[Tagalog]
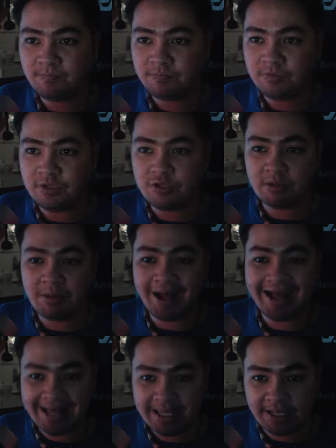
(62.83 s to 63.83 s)
hindi nyo naman
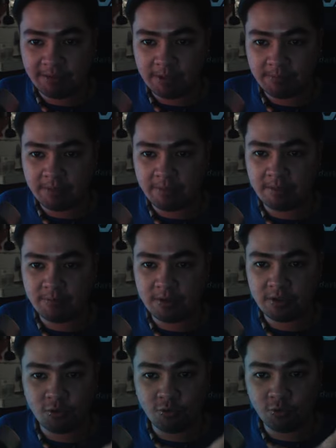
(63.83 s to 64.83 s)
kayang magpa-member,
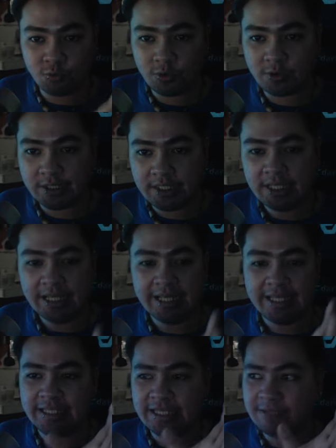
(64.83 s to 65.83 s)
don't worry.
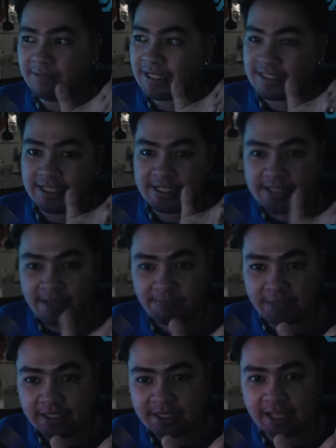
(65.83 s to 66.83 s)
Hindi naman kasi yan
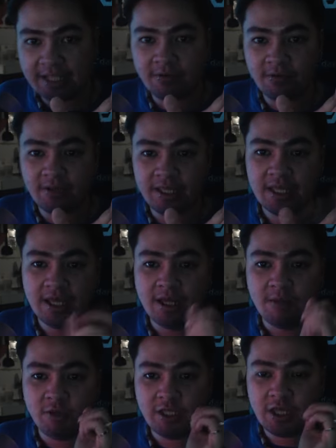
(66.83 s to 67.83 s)
sapilitan, okay?
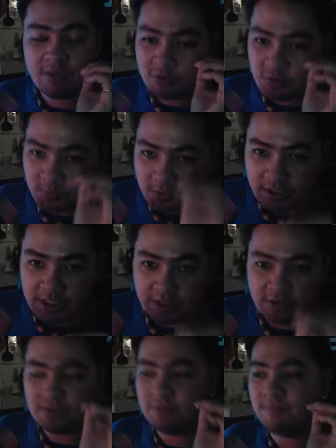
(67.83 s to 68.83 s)
Pwede kayo mag-support
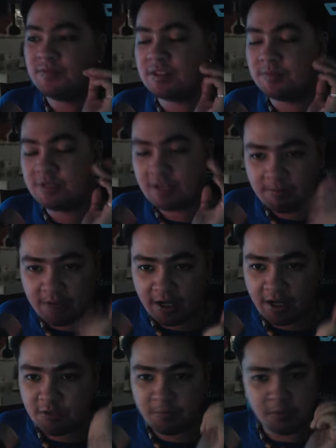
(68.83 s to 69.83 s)
dito. Subscribe lang
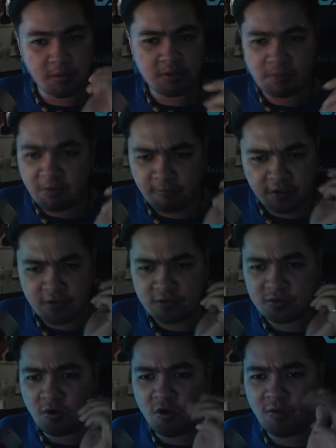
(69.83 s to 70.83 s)
kayo, panoorin yung mga videos
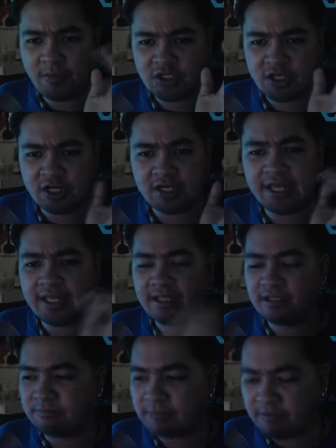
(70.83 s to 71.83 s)
ko, comment, share, like
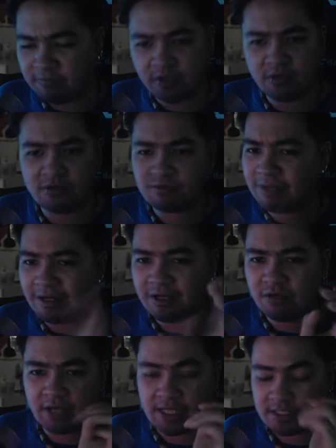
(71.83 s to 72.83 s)
my videos, mga
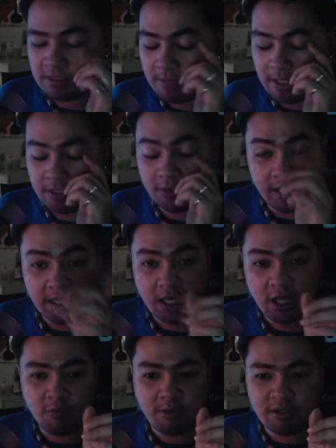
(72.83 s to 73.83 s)
ganong klase ng bagay, okay?
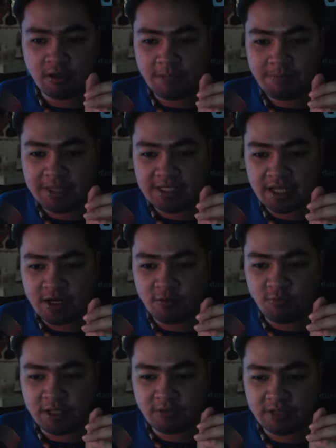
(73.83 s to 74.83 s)
With all that being said and
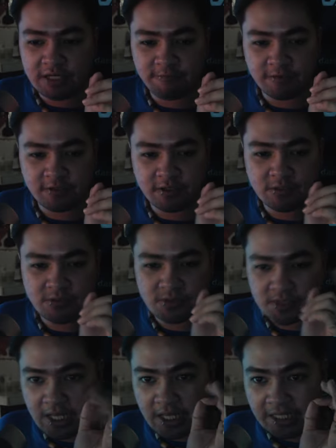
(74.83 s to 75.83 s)
without any further ado,
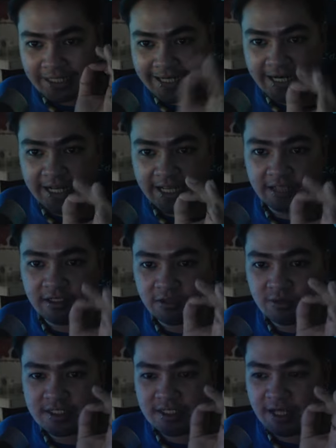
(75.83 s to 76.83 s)
tara na agad.
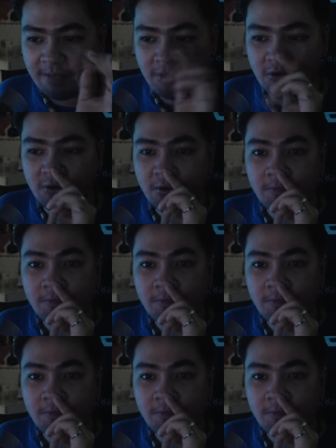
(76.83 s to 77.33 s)
Katulad sinabi ko,